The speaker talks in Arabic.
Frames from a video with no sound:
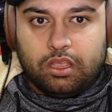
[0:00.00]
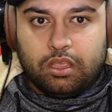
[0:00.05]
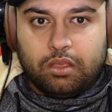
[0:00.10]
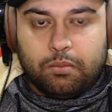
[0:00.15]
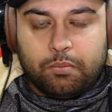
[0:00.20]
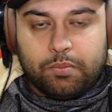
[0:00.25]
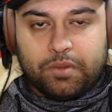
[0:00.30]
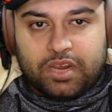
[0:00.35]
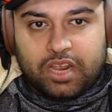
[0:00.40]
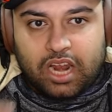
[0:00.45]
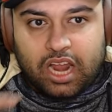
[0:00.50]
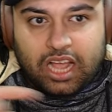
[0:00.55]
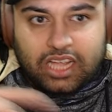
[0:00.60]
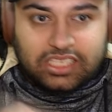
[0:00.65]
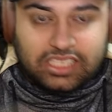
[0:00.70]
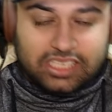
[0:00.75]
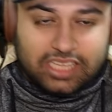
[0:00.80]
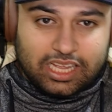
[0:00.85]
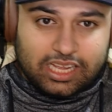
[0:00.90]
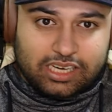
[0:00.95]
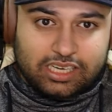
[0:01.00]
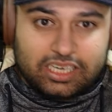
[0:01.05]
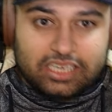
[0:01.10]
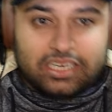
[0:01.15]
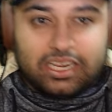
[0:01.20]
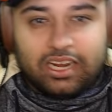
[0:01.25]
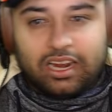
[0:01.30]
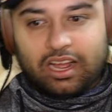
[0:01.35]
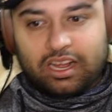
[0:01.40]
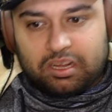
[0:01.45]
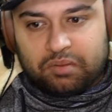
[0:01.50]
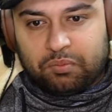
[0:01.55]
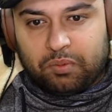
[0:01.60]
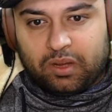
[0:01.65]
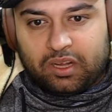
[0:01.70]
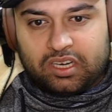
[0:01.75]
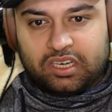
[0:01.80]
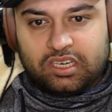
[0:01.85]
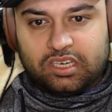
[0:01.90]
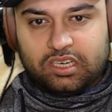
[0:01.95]
من الأصغر إلى
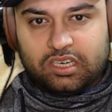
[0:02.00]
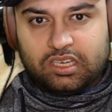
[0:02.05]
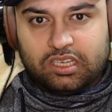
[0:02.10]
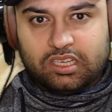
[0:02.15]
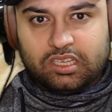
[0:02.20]
الأكبر